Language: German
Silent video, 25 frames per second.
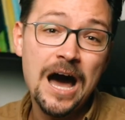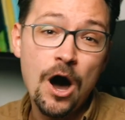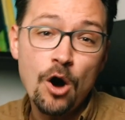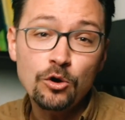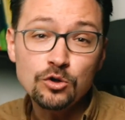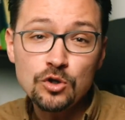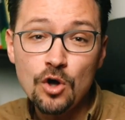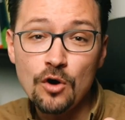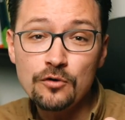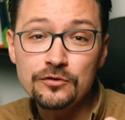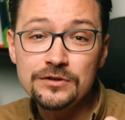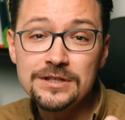
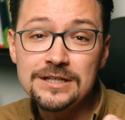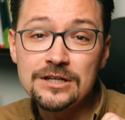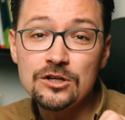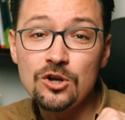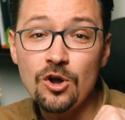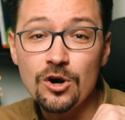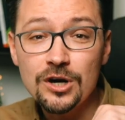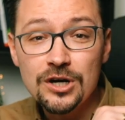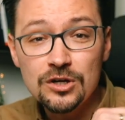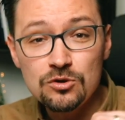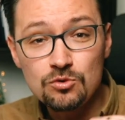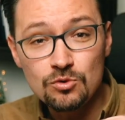haut auf die
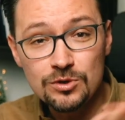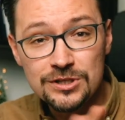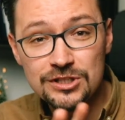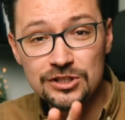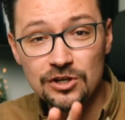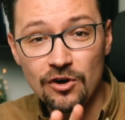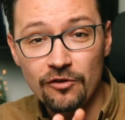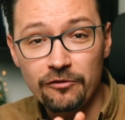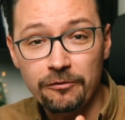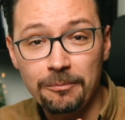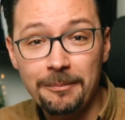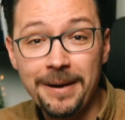Glocke, nur
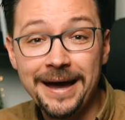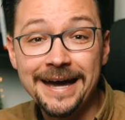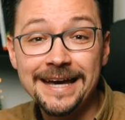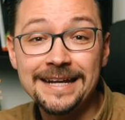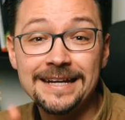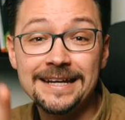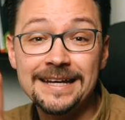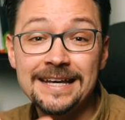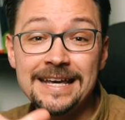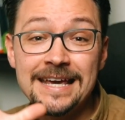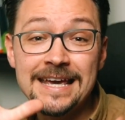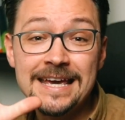nicht auf
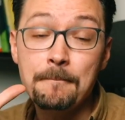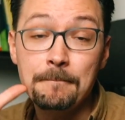meine,